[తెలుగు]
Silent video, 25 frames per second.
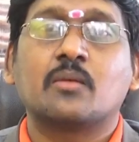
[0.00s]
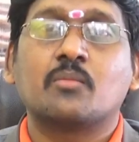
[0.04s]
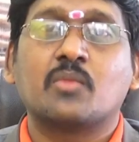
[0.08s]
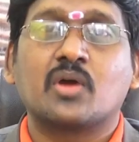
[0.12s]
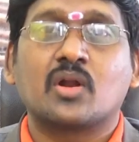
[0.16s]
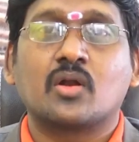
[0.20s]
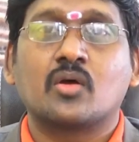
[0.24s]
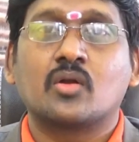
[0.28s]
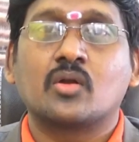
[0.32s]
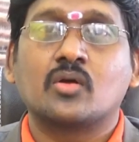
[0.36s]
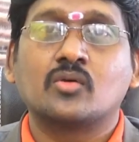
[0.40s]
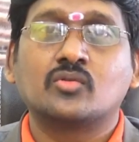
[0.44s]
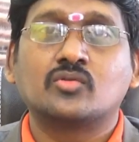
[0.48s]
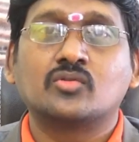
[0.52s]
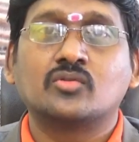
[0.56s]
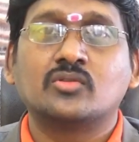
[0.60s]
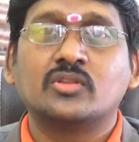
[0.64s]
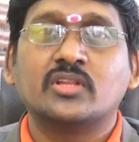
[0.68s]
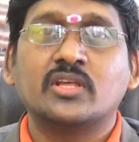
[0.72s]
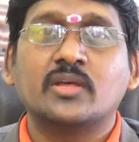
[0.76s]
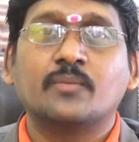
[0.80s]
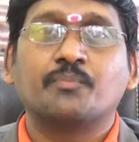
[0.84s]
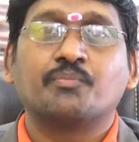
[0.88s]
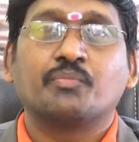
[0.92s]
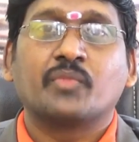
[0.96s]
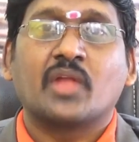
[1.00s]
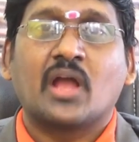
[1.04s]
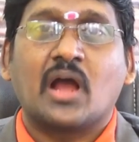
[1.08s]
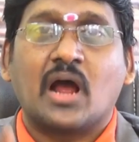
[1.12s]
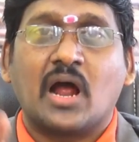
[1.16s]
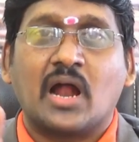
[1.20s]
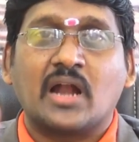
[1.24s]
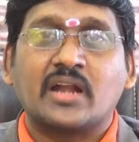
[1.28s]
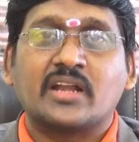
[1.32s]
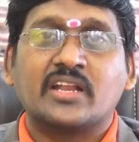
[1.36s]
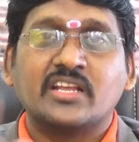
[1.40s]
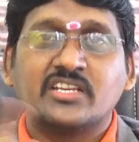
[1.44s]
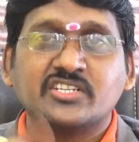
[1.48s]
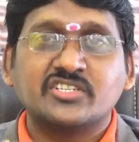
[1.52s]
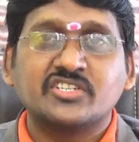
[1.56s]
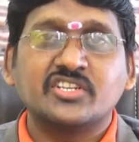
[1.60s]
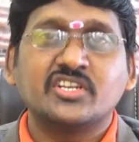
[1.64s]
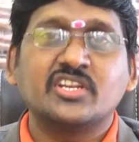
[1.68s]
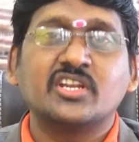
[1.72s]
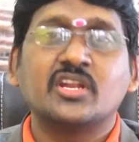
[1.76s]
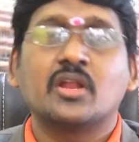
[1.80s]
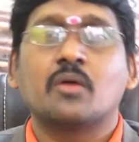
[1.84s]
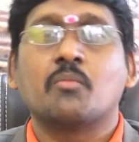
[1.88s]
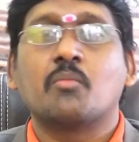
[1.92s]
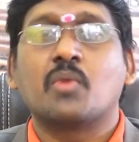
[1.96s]
నెంబర్ ఆన్ అవుతుంది ఆ
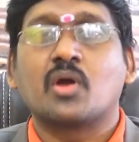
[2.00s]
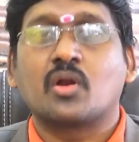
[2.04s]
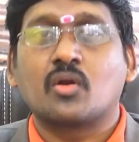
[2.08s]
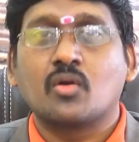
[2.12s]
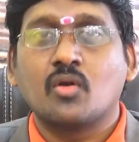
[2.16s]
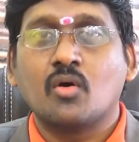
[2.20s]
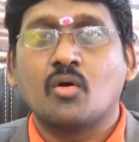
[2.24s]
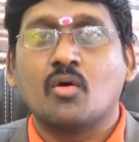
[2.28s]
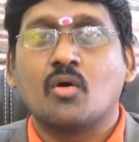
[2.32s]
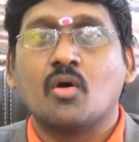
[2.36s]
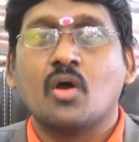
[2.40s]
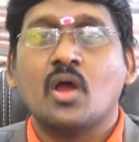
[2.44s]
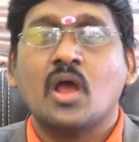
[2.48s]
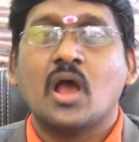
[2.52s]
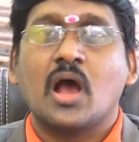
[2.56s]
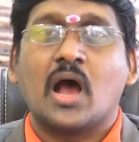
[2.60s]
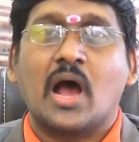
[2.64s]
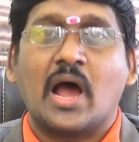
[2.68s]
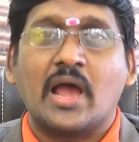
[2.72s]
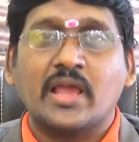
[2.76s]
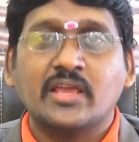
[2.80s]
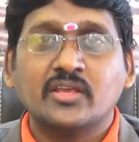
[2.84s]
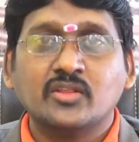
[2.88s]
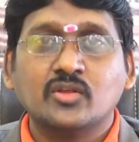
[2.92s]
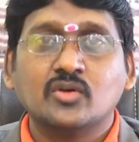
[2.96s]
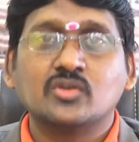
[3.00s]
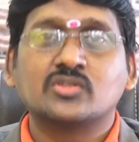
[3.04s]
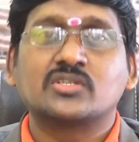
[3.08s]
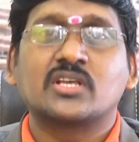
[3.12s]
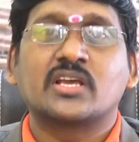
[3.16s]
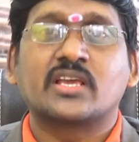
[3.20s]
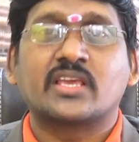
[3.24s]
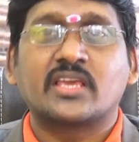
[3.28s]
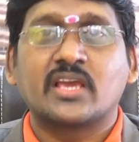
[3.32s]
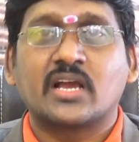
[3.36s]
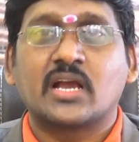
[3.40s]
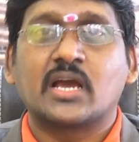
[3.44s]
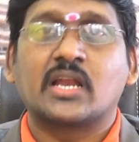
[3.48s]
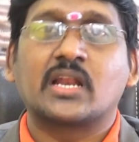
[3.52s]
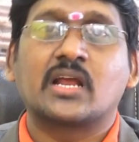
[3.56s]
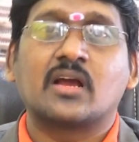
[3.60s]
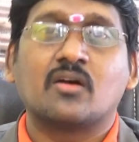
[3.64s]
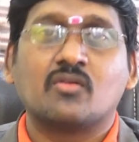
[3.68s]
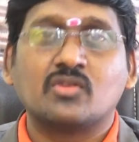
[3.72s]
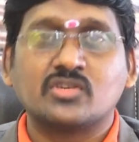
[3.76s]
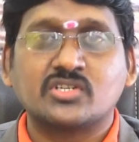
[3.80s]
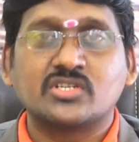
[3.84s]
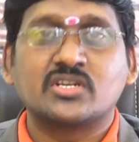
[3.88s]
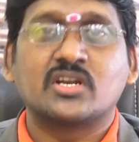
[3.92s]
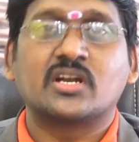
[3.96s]
డెస్టినీ నెంబర్లో ఐదో సంఖ్య కనుక
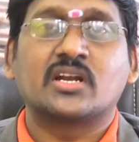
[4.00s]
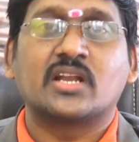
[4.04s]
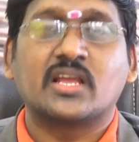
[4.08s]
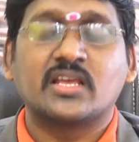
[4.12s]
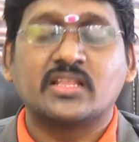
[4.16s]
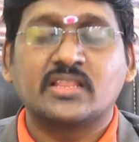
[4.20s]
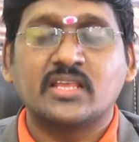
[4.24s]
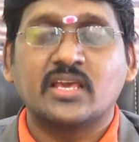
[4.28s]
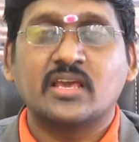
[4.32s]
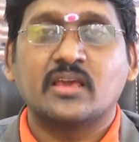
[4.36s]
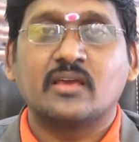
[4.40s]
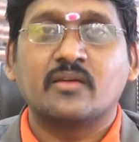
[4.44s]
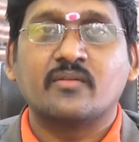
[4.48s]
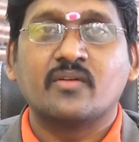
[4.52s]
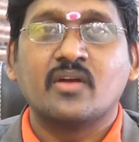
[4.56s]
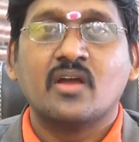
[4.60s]
వచ్చినట్టయితే